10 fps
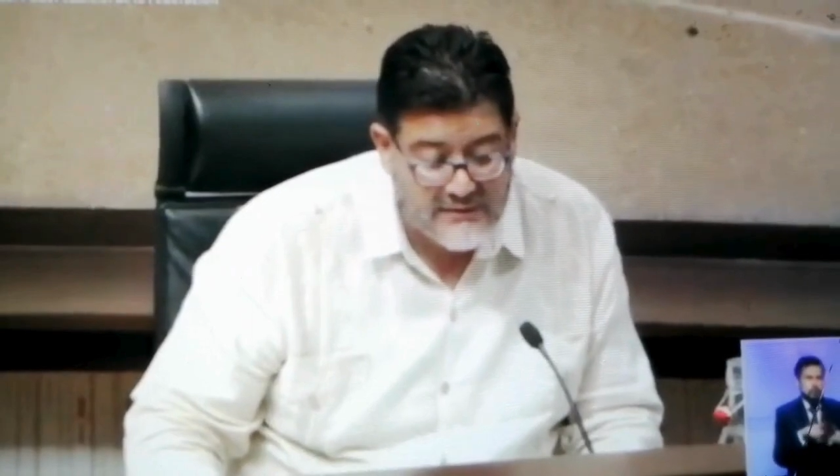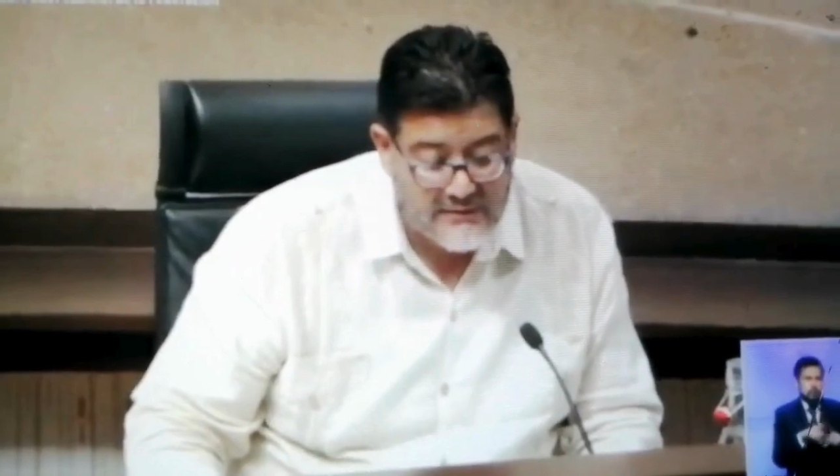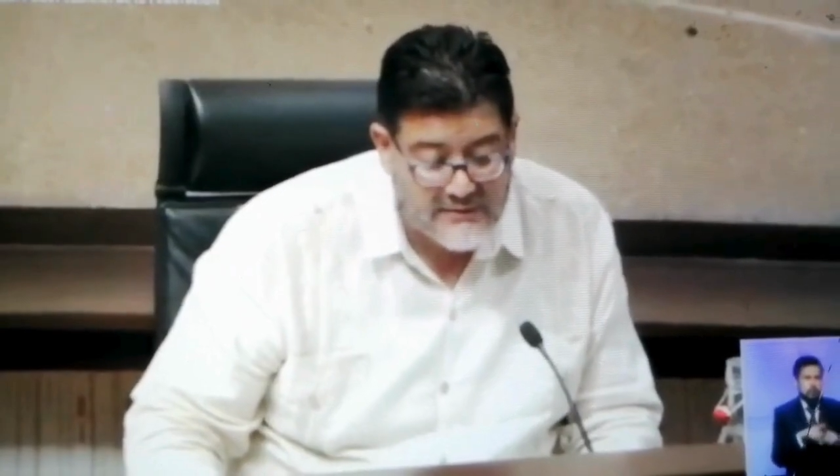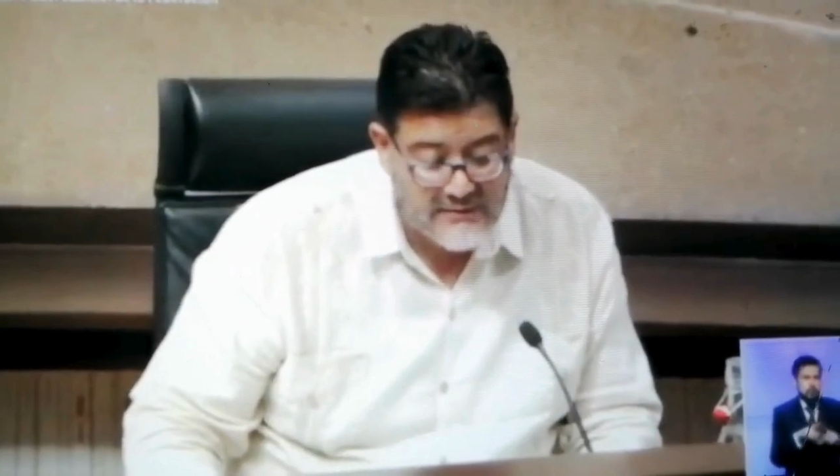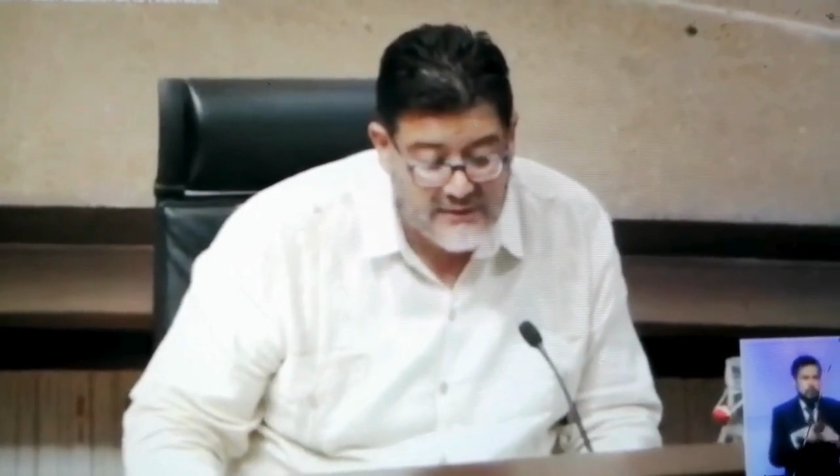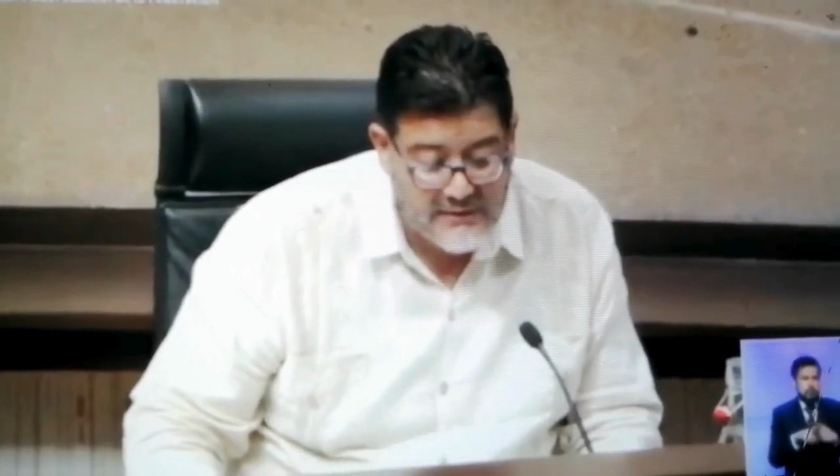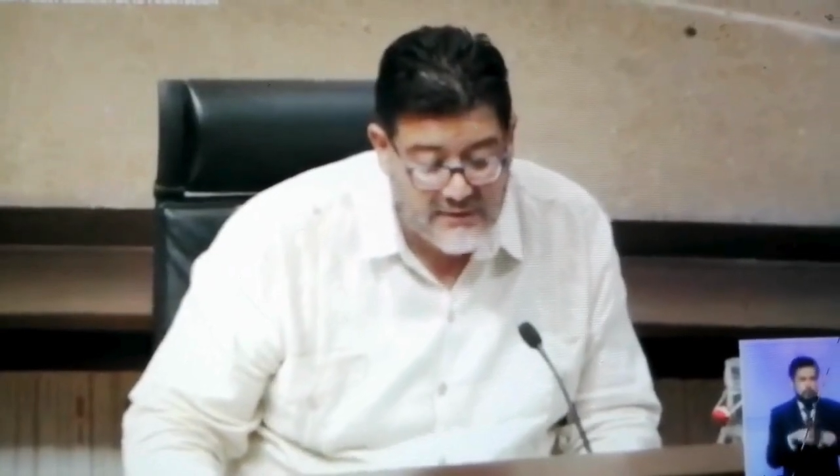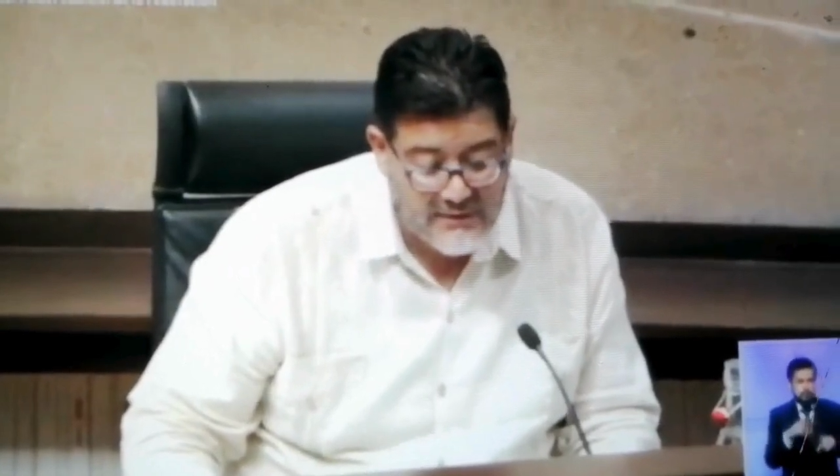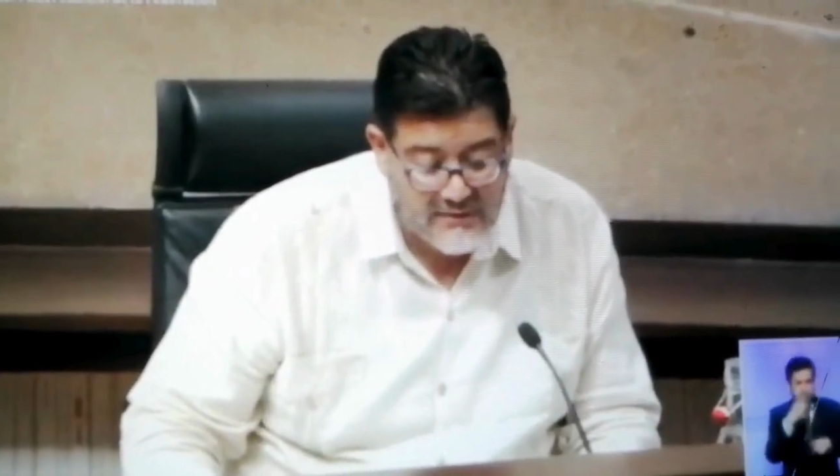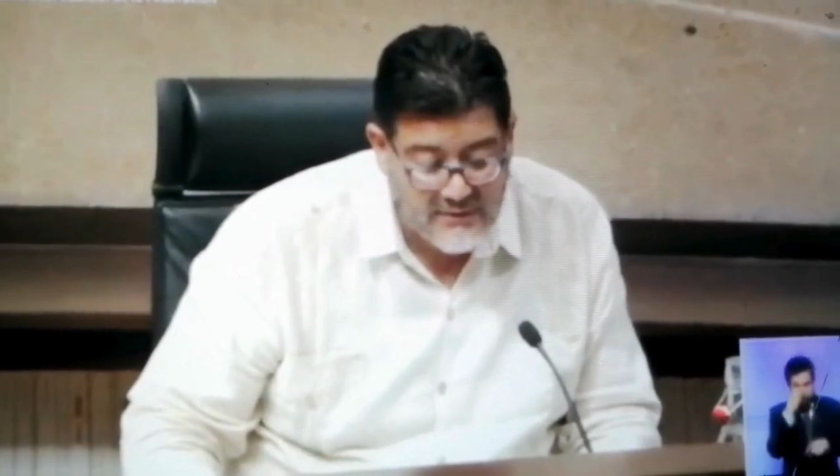
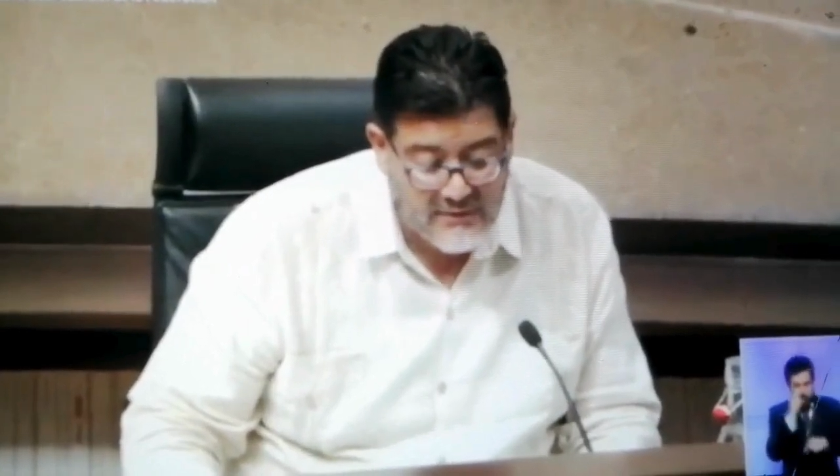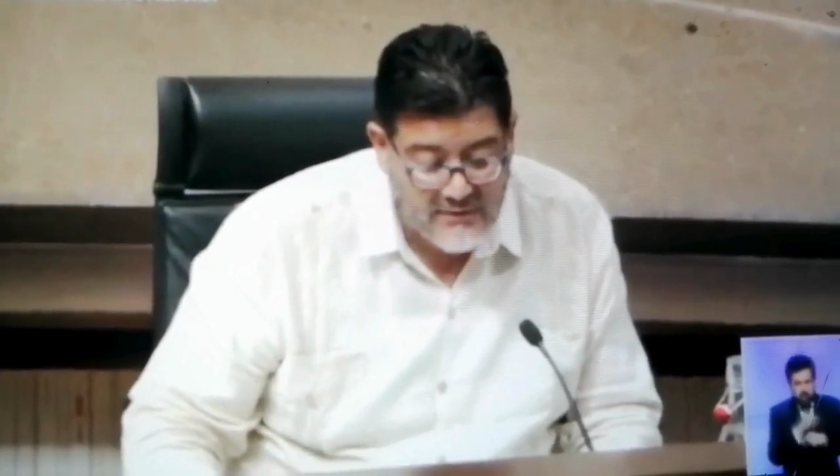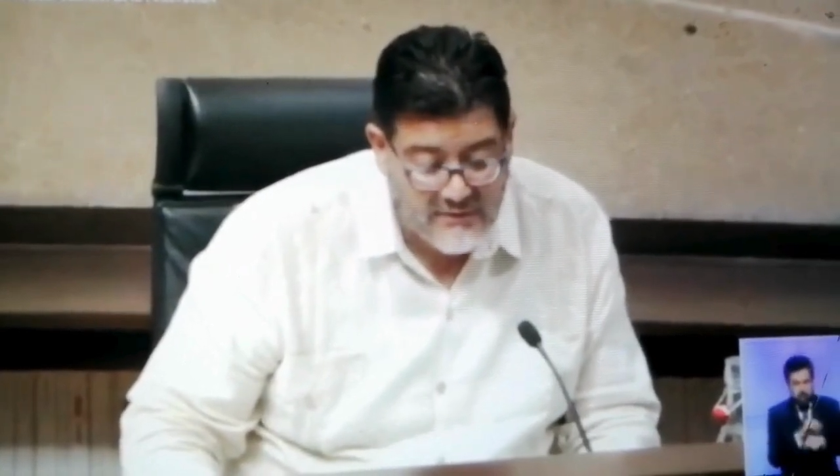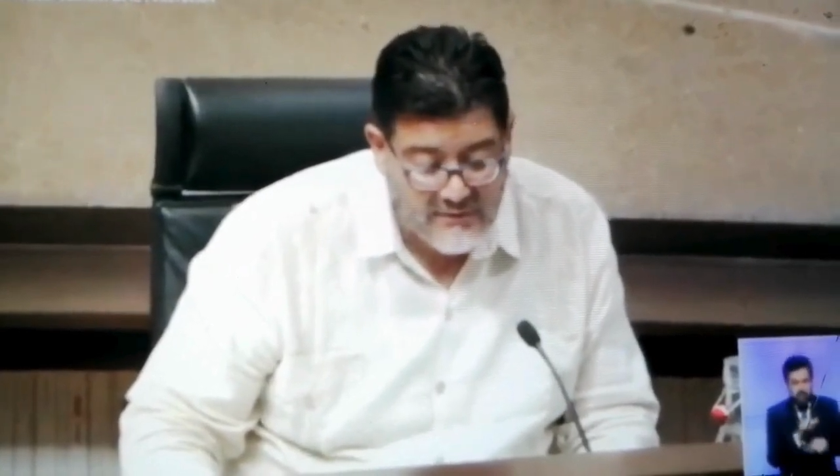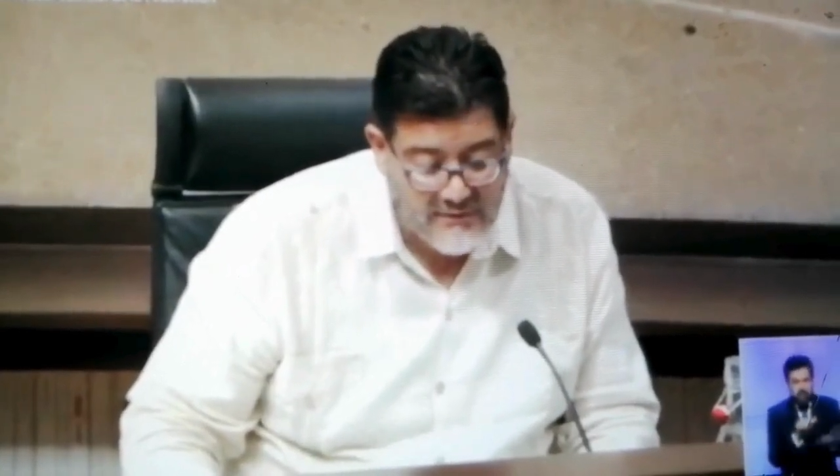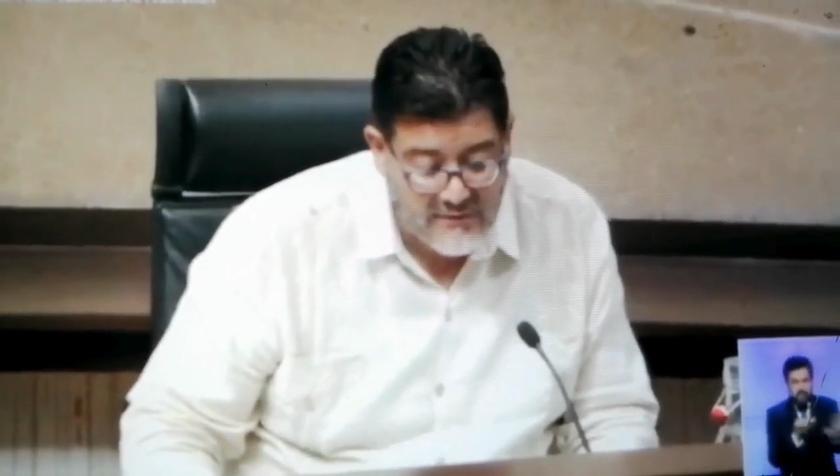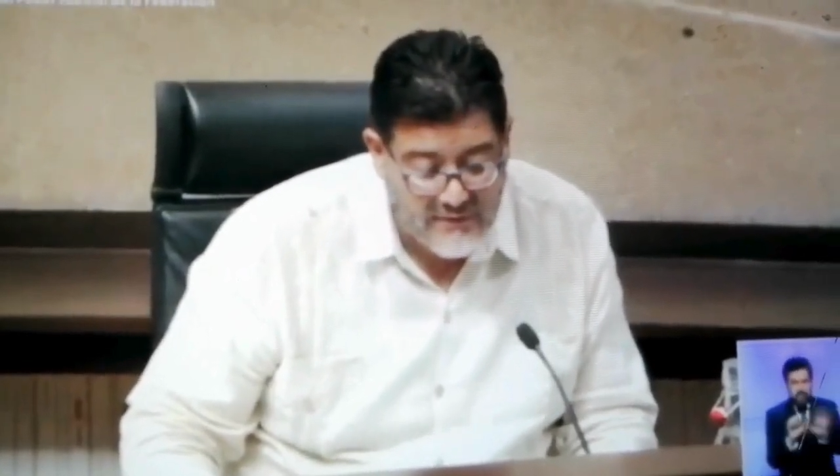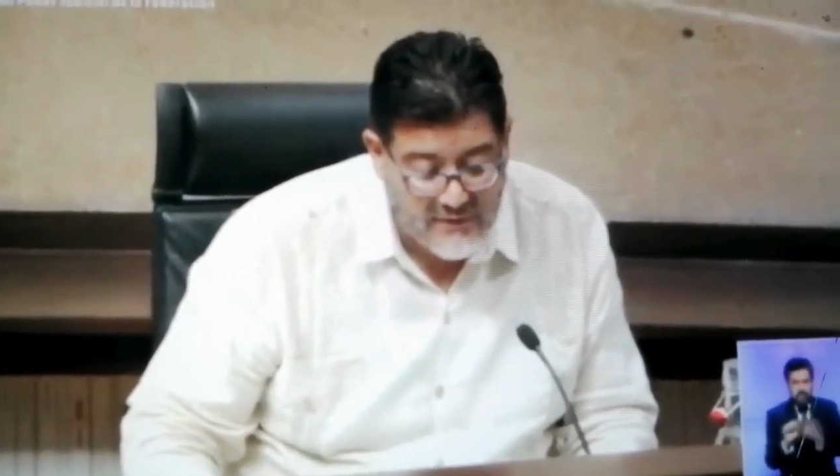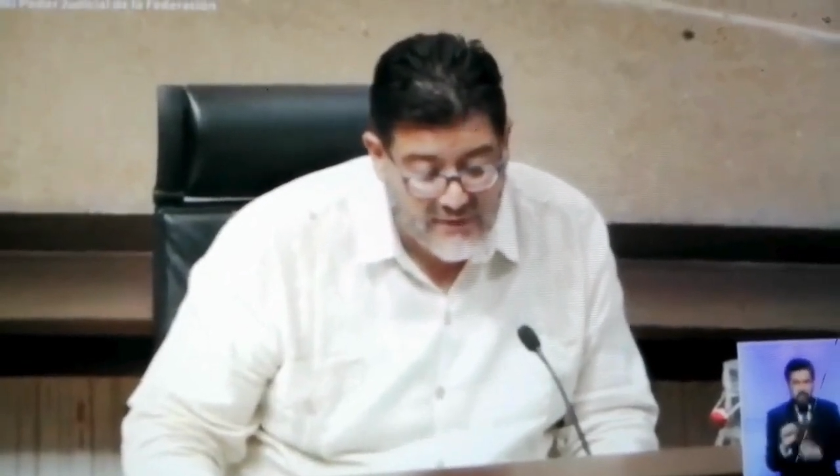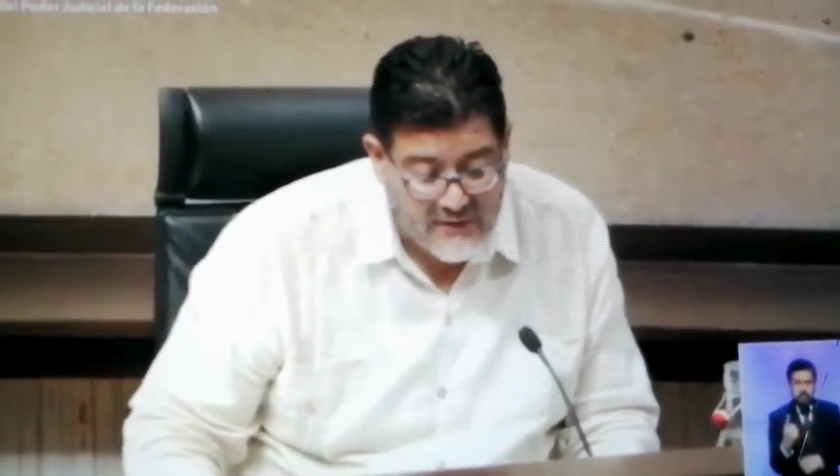661 y a
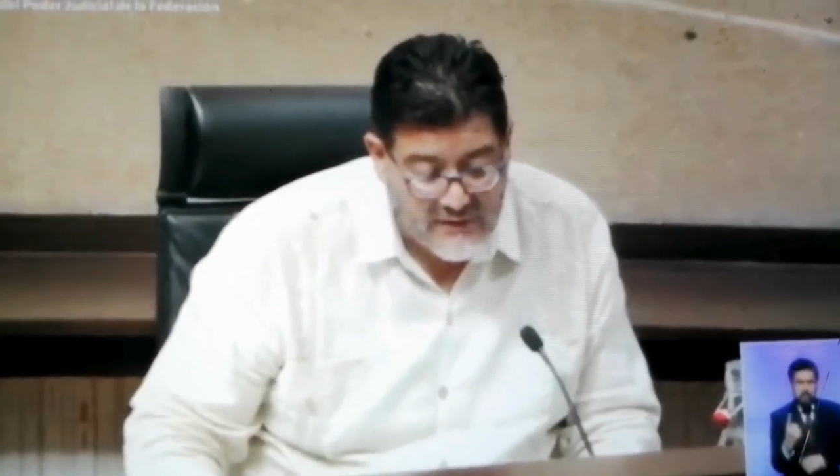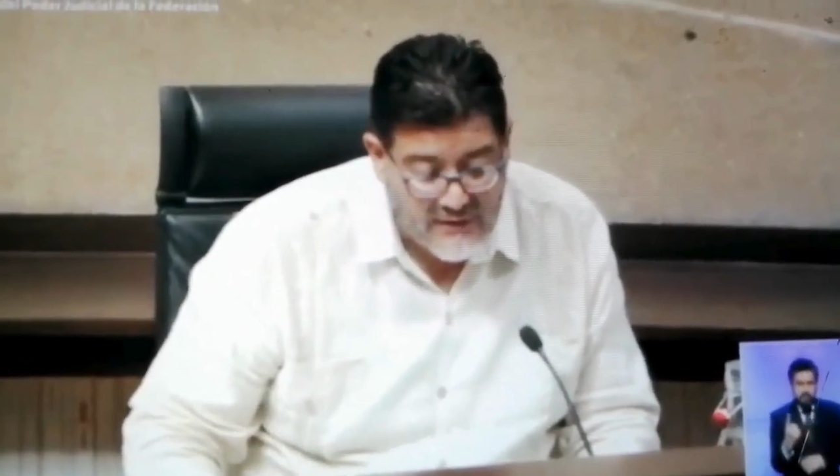favor